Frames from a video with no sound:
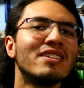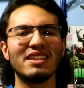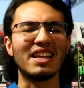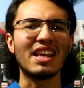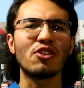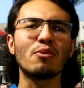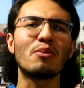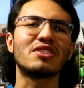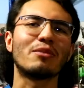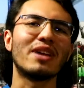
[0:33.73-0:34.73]
Y el día de hoy
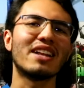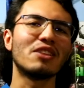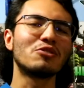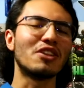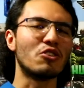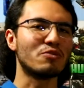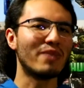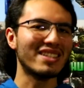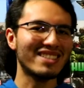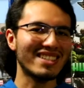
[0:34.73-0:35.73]
vamos a hablar de uno de los
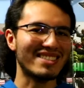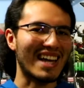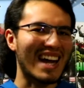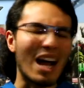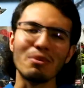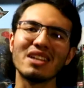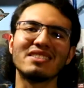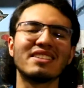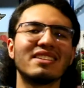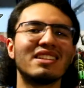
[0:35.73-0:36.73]
más
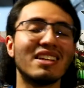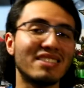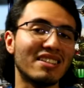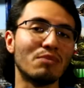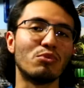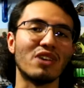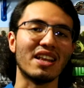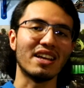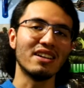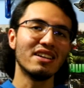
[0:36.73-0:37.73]
destacables de esta
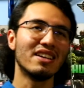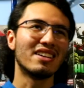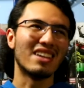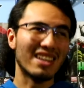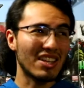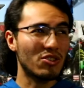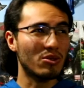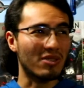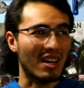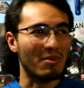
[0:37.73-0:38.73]
temporada, que de
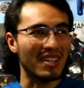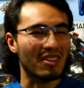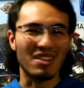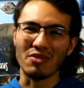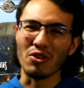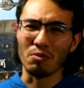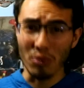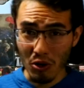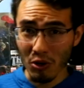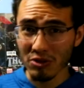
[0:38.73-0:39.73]
hecho realmente creo que fueron
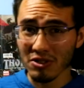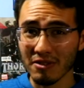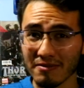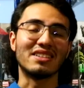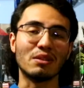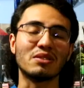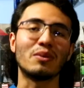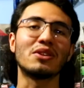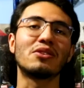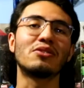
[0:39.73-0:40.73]
pocos. Y estamos
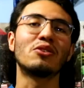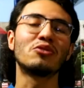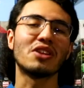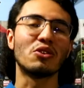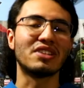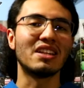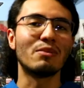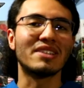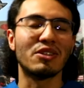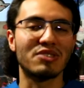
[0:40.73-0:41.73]
hablando de uno de los
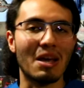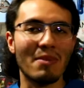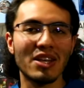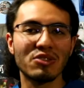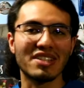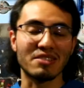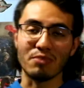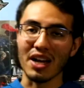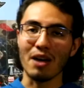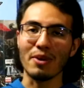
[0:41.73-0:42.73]
animes de los que menos
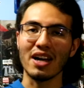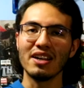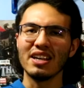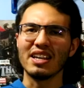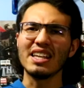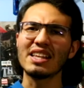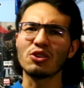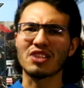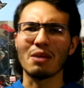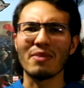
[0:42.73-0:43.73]
esperaba y de
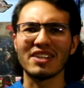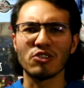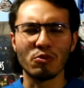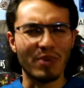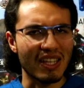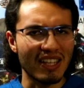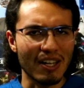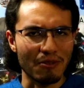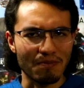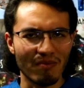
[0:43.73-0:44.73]
los que más
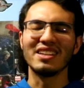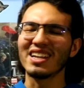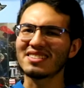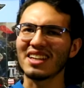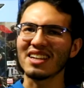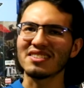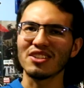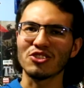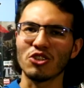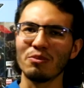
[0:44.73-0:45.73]
sorprendieron. Y este
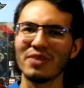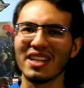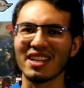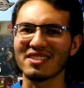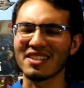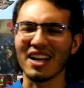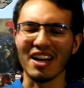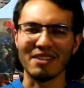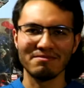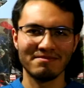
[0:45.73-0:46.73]
es Zombie Dan
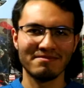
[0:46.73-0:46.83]
Saga.